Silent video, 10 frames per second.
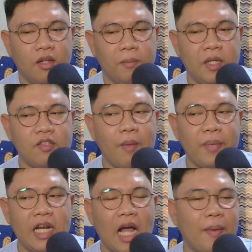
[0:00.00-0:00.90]
Minsan
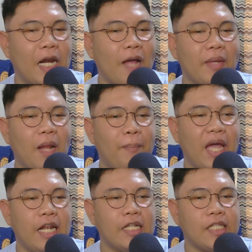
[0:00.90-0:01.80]
pinakamarami na
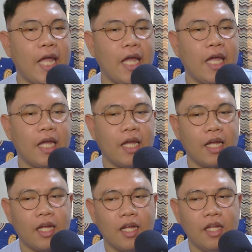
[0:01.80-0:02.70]

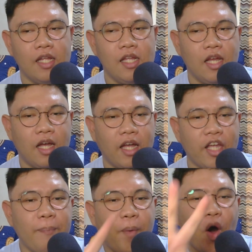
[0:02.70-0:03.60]
20.
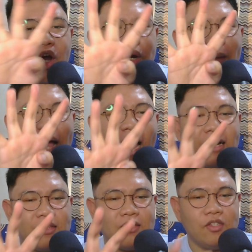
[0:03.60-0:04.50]
Kayo 4
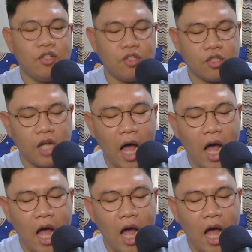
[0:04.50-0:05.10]
months! Diyos ko!